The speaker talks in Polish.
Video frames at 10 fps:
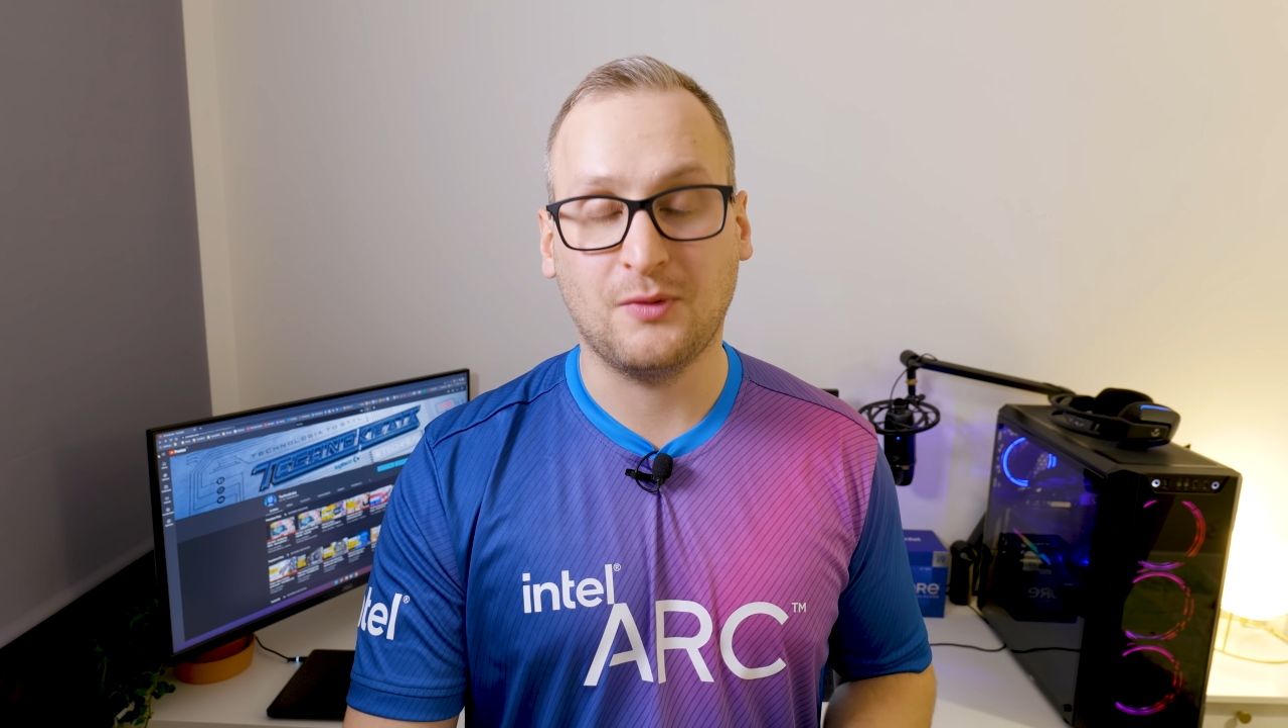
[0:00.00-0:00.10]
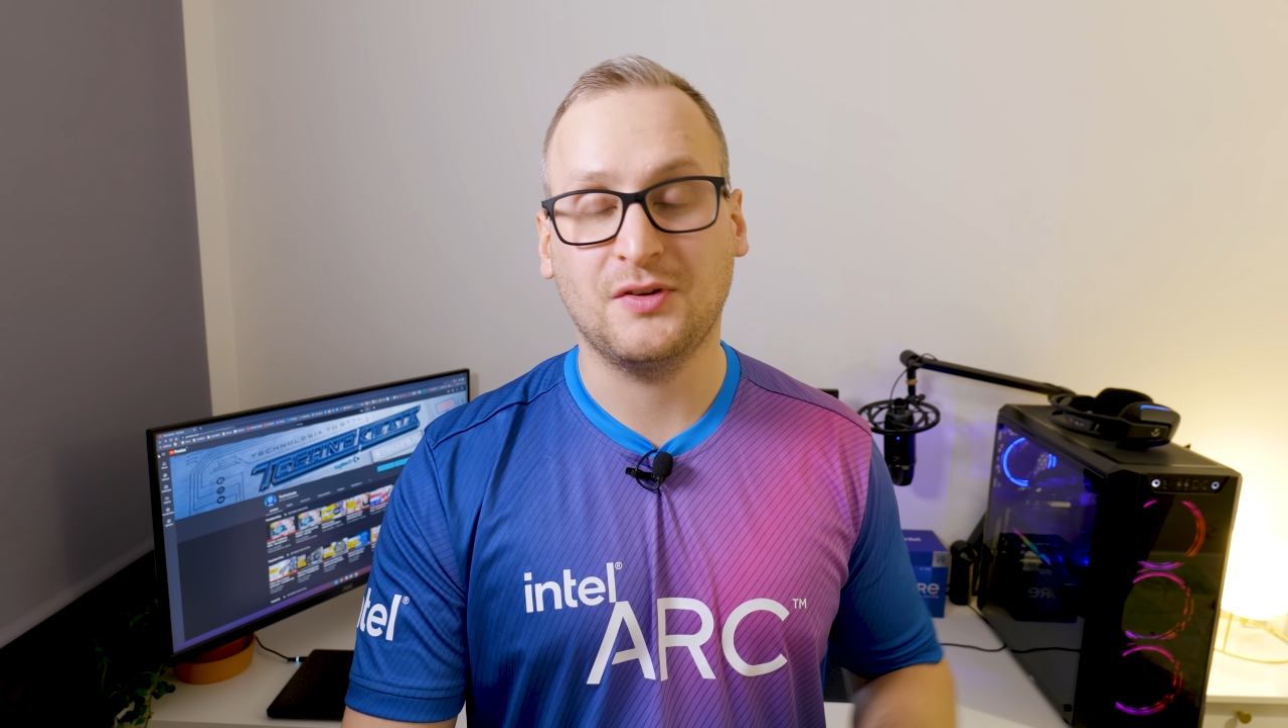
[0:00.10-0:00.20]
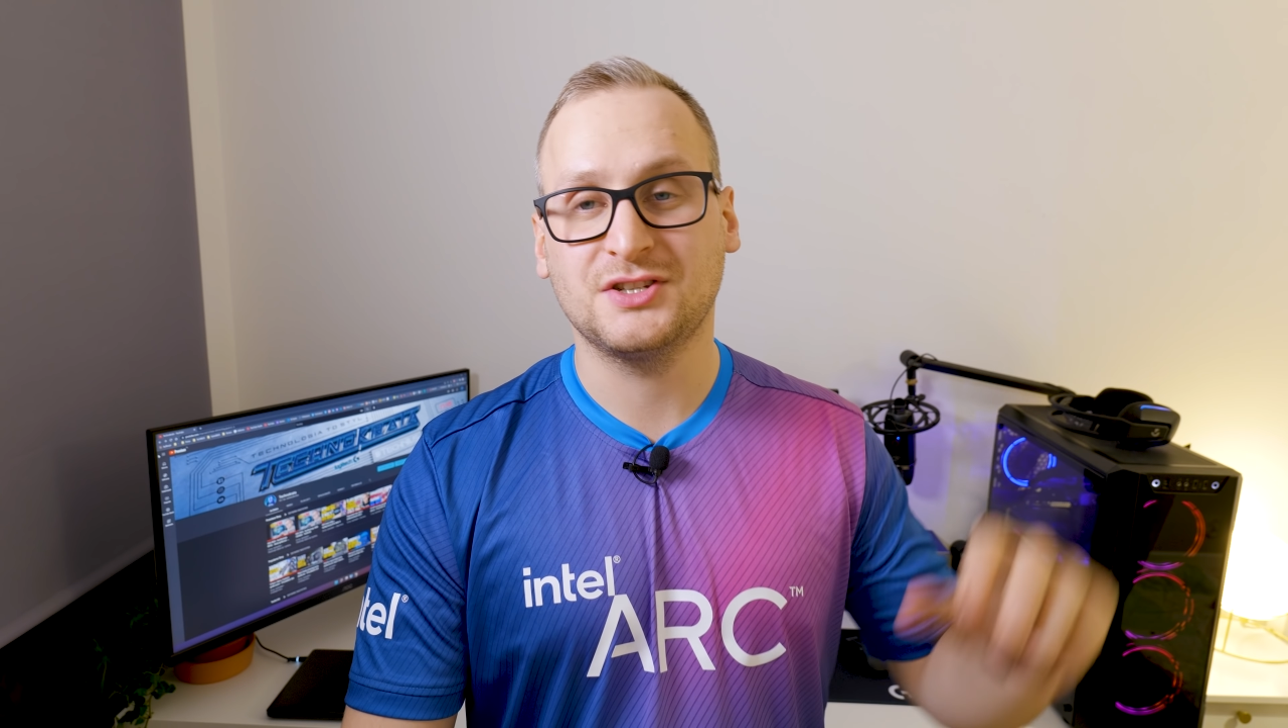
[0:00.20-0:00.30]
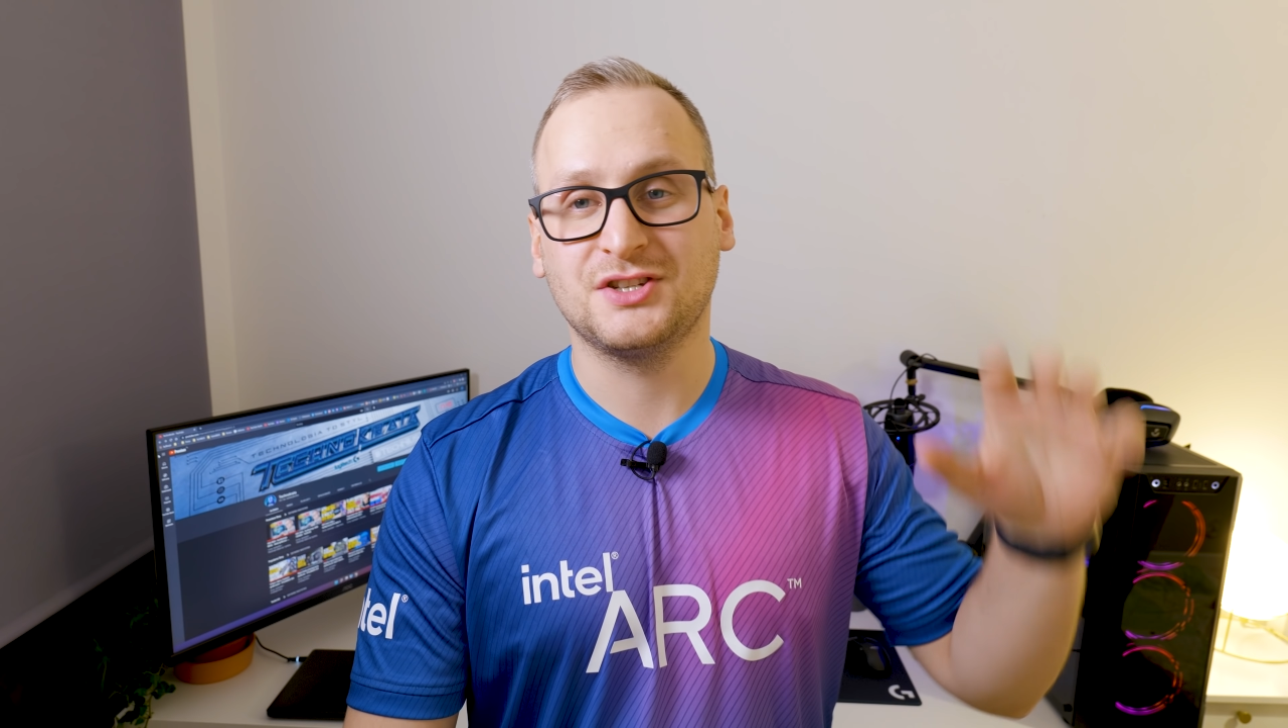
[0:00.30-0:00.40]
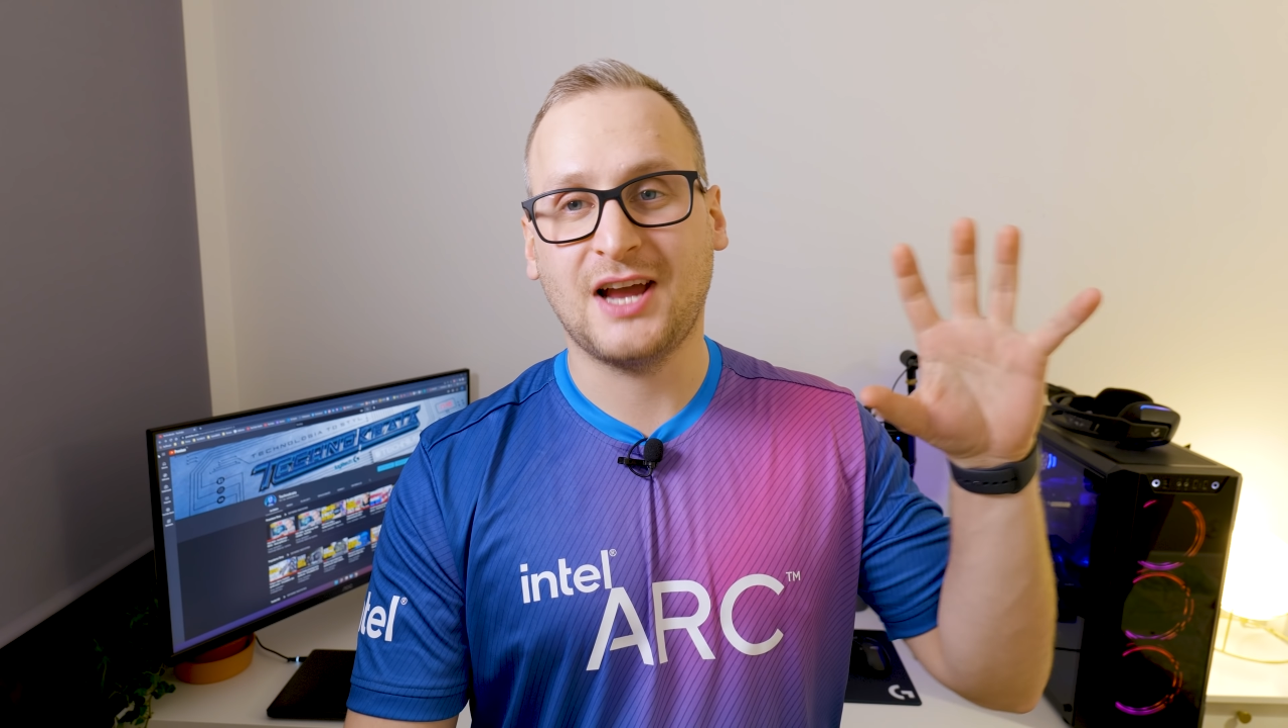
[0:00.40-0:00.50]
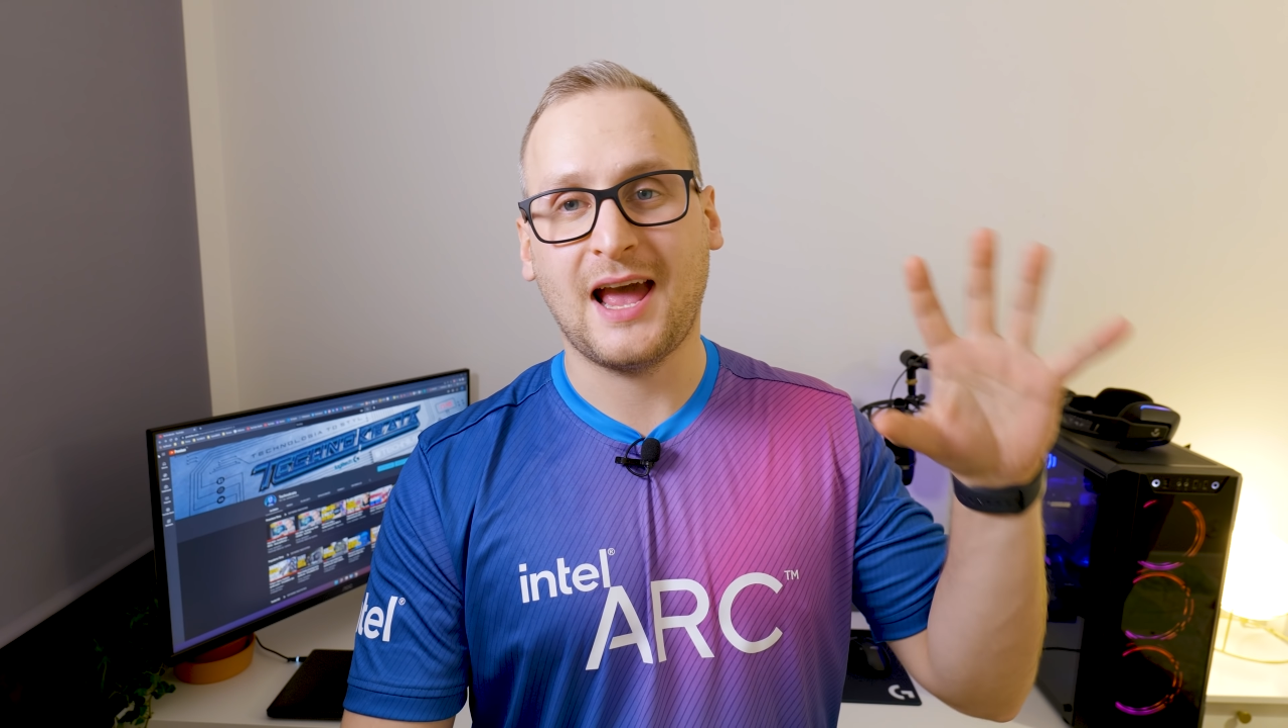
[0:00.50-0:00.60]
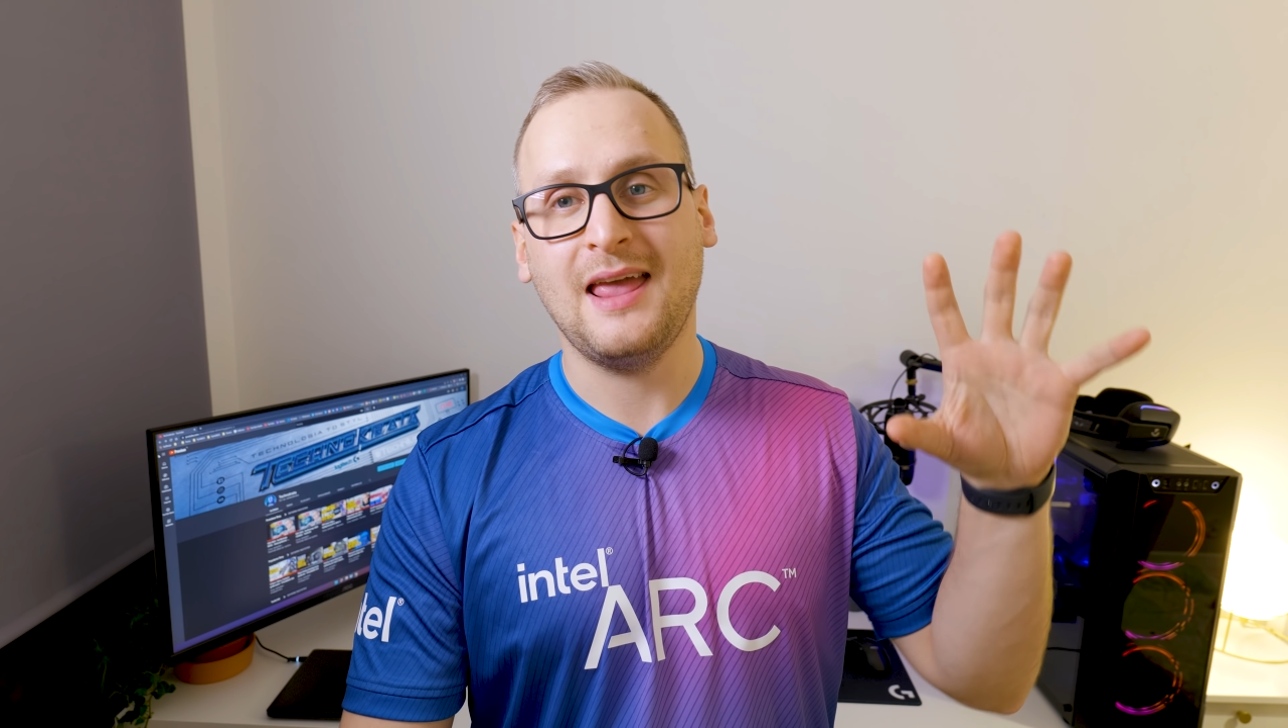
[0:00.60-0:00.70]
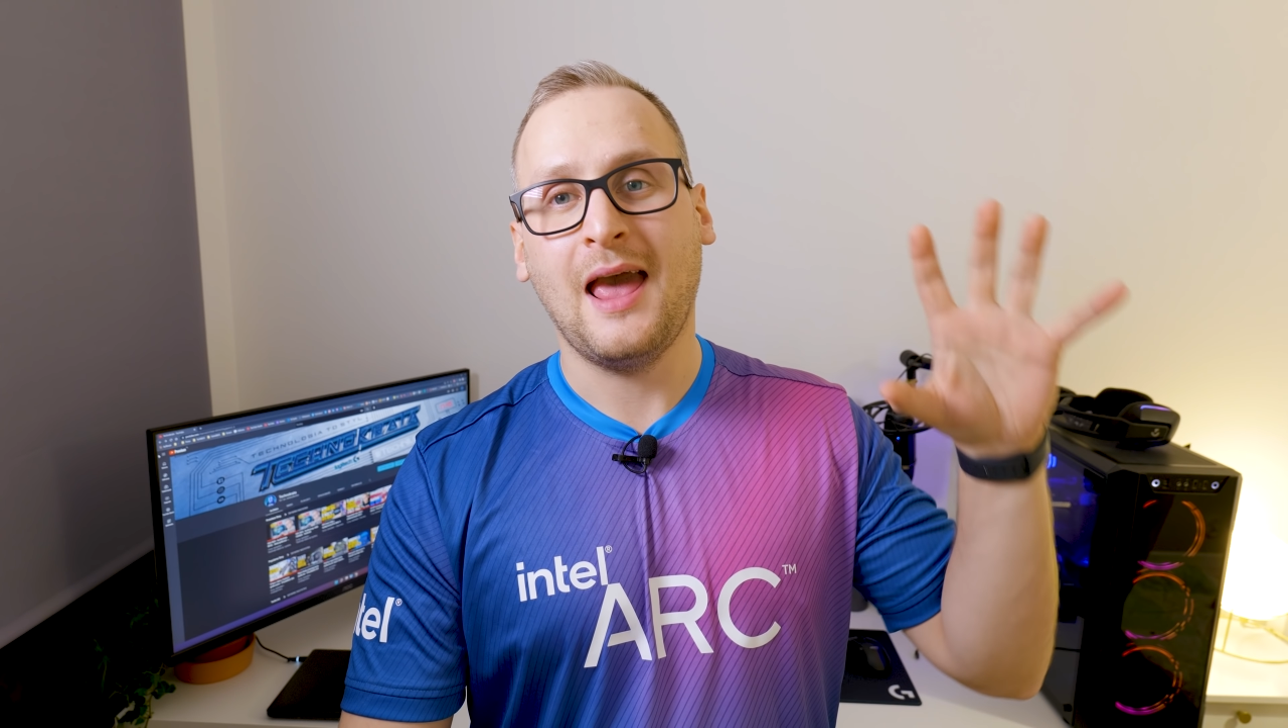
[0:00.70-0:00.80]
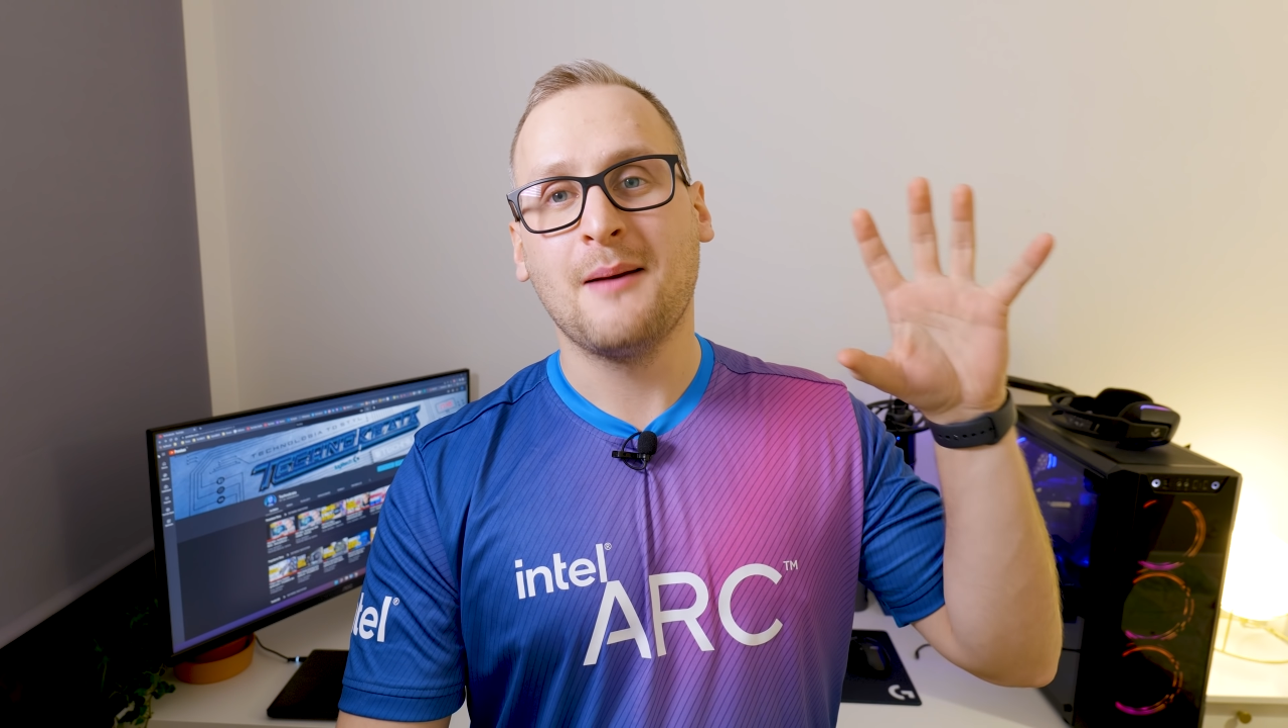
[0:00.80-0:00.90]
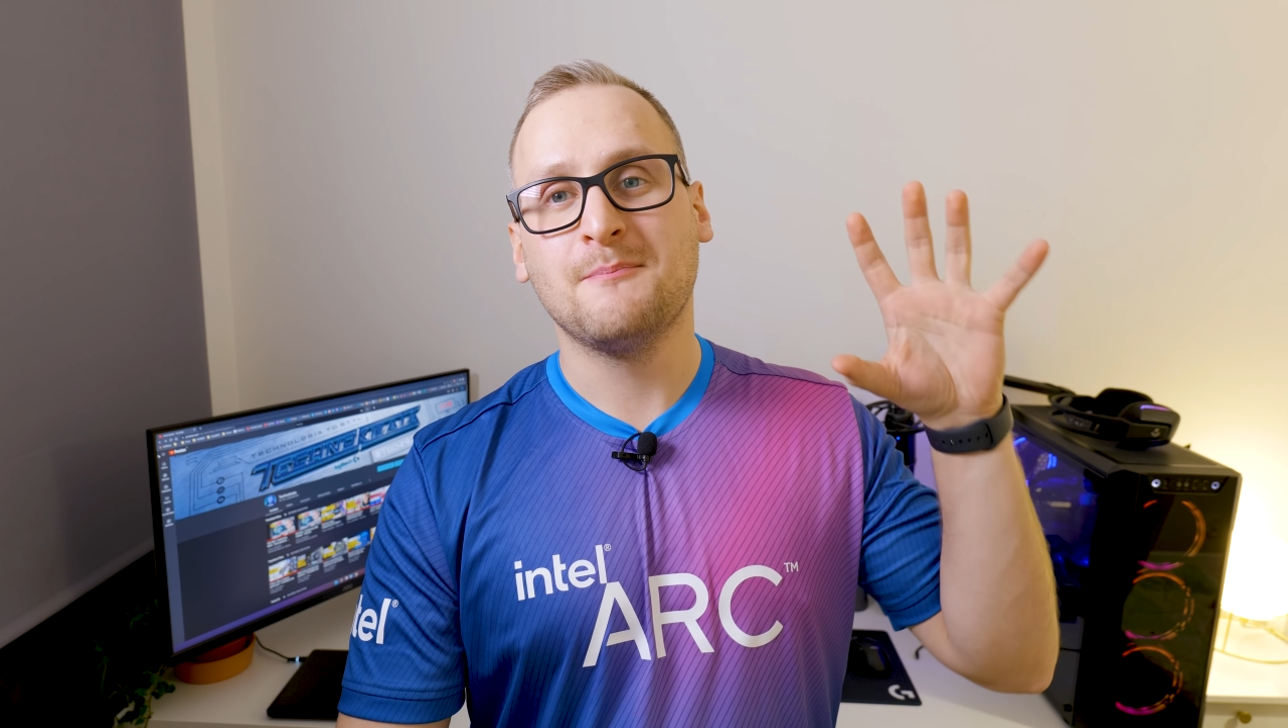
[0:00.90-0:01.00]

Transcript: powiedzieć, hej,